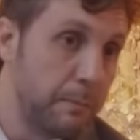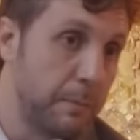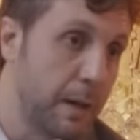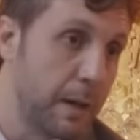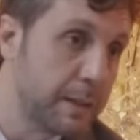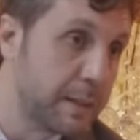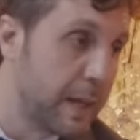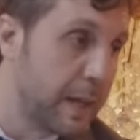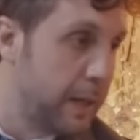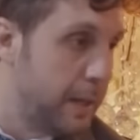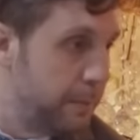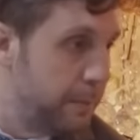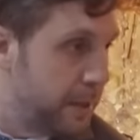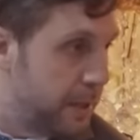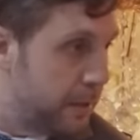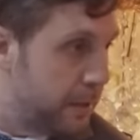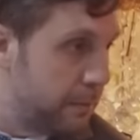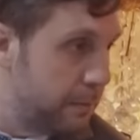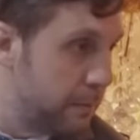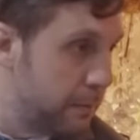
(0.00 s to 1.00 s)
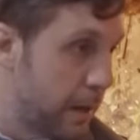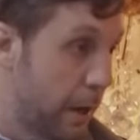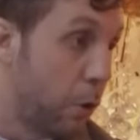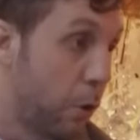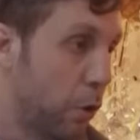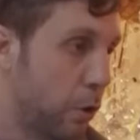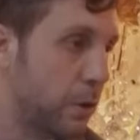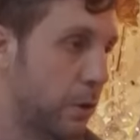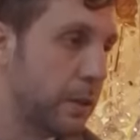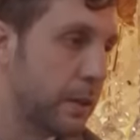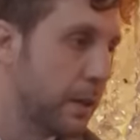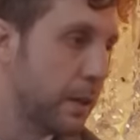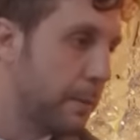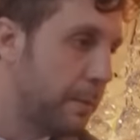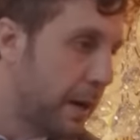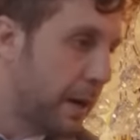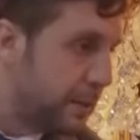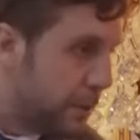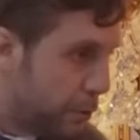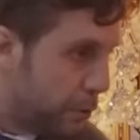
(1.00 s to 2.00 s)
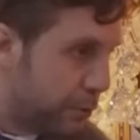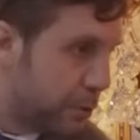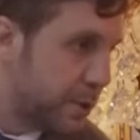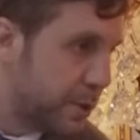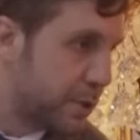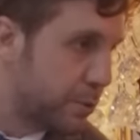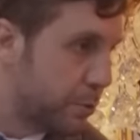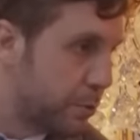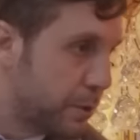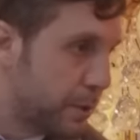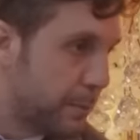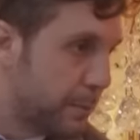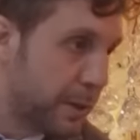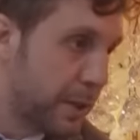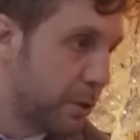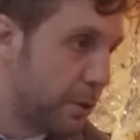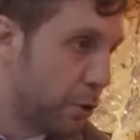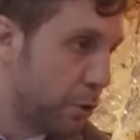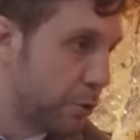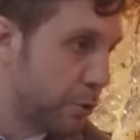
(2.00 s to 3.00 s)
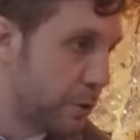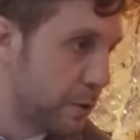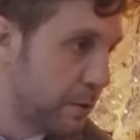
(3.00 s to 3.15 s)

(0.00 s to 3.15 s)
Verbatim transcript: ما هتكلميه اهو اقول لك ابعتي له فويس نوت يمكن يقعد